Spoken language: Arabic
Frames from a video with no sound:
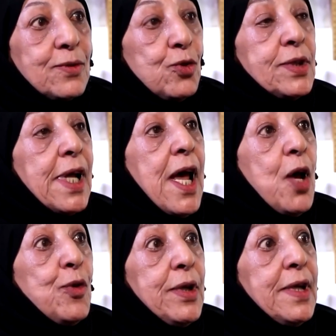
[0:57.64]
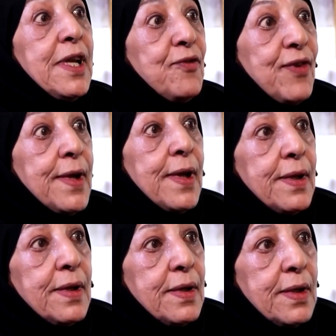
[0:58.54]
كنت هاوي إلا الفن
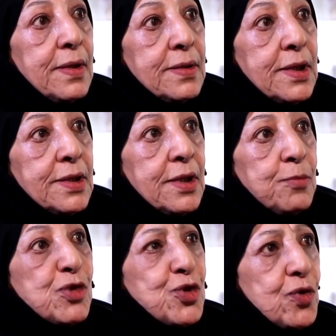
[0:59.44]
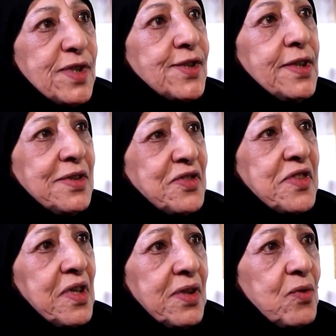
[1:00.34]
مش حسي عند
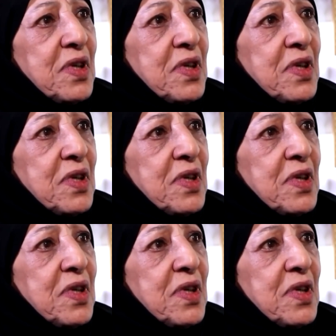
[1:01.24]
زلط